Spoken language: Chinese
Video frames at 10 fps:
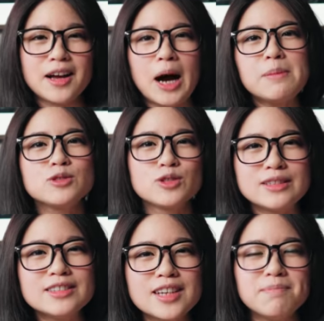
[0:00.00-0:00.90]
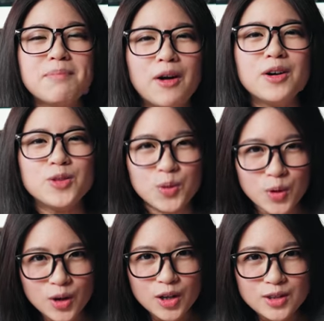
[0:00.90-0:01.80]
然后他们就是承包很
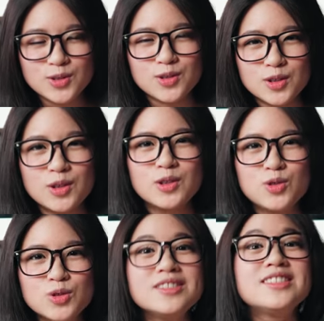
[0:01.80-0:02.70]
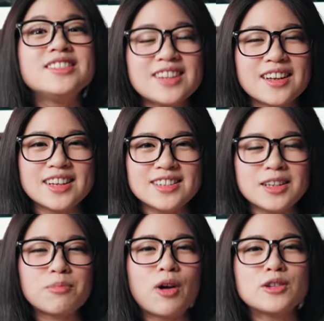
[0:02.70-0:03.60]
多就是军事上的一
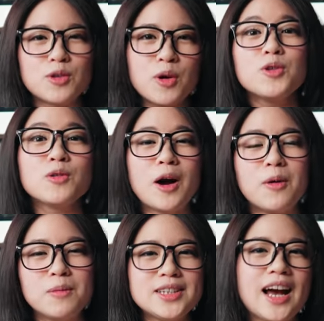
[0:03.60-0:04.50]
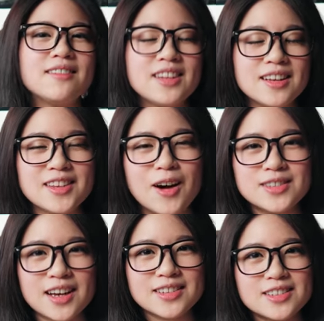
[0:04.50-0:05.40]
些 project 会用到我们家的电脑
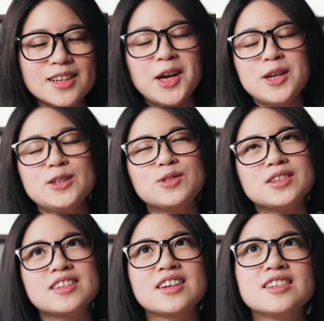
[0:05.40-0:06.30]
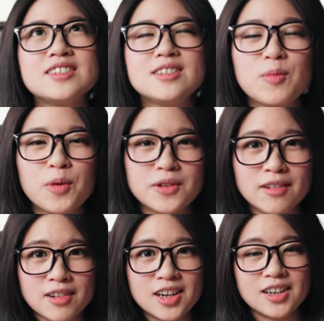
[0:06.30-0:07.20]
这样子，所以这个是我
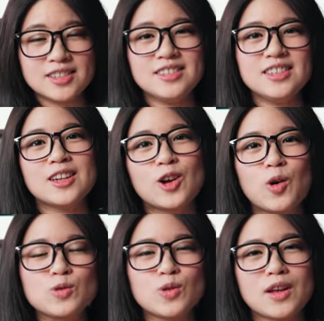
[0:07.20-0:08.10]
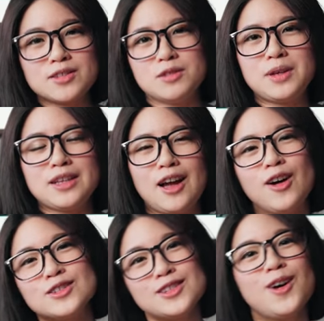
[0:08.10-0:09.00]
的科技业的工作到这边，然
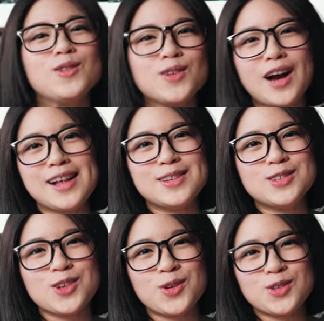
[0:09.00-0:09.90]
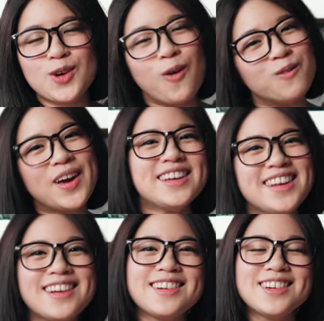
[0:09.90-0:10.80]
后之后我就开始走烘焙
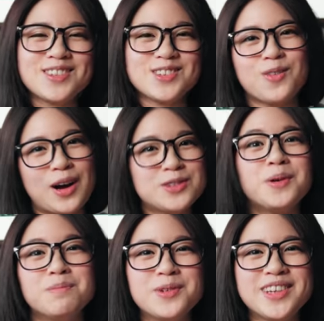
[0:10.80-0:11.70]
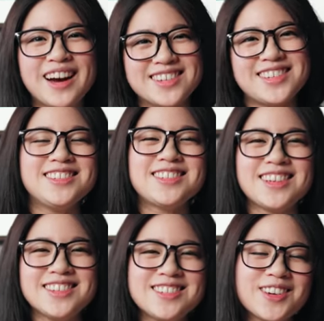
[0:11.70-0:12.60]
业了，所以就完全不一样的人
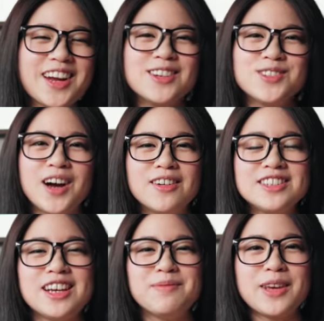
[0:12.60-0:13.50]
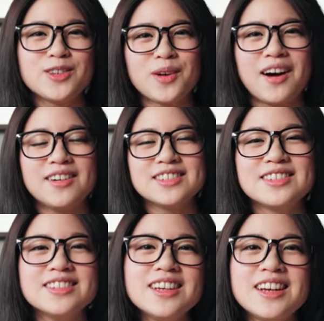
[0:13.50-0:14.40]
生，所以感觉好像前面一段好像
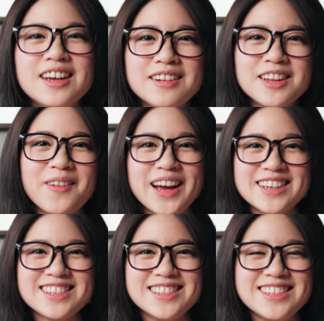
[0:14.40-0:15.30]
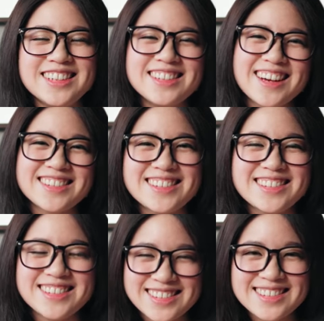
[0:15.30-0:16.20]
是另外一个世界这样子。
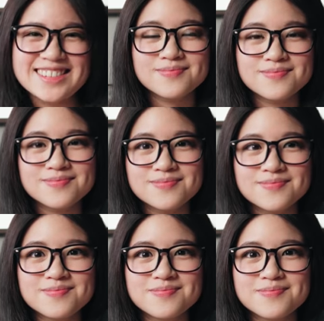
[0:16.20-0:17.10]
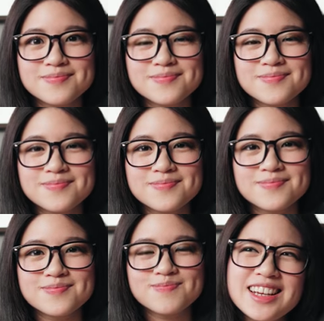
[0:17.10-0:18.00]
最喜欢的甜点
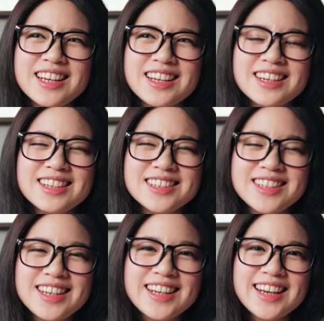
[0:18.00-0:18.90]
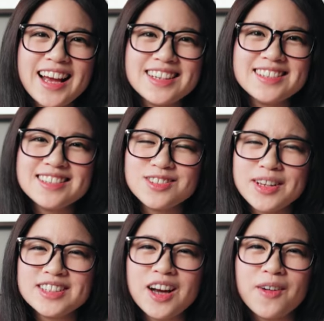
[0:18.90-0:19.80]
应该是
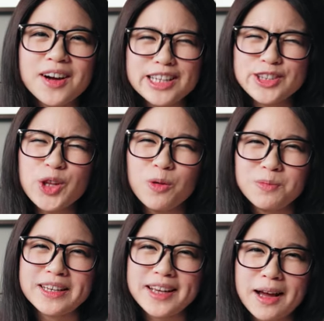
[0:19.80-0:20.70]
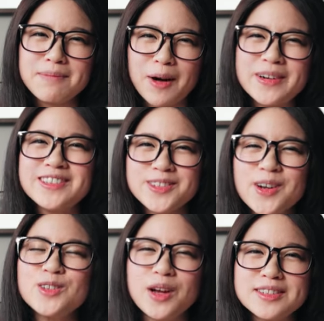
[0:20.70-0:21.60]
算巧克力豆饼干吧，我一直都
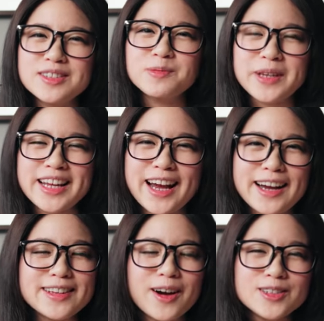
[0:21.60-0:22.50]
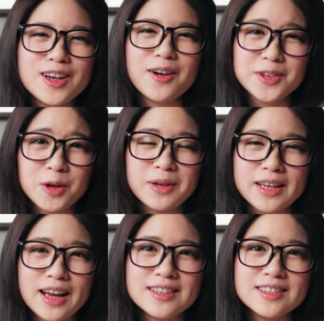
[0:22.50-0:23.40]
很喜欢吃饼干，然后巧克力豆
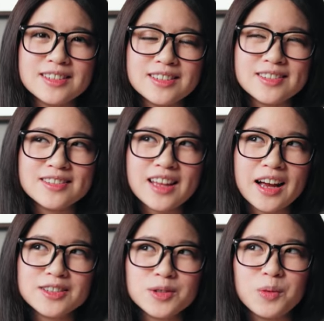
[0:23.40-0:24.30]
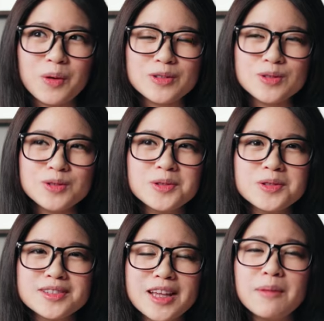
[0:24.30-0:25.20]
饼干大概是我就
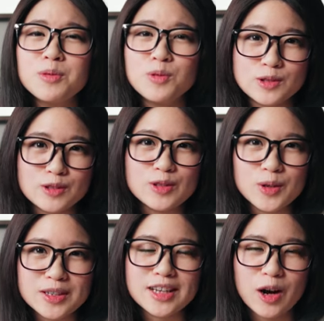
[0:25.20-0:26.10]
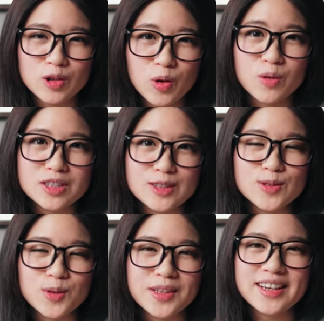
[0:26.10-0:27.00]
是三不五时就会想要重
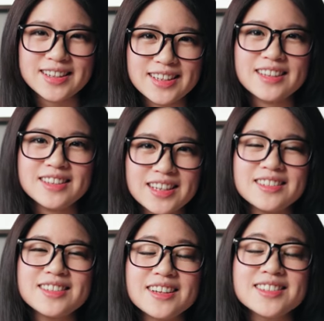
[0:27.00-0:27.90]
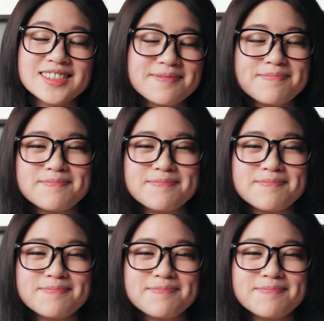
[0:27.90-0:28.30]
新做的一个甜点这样子。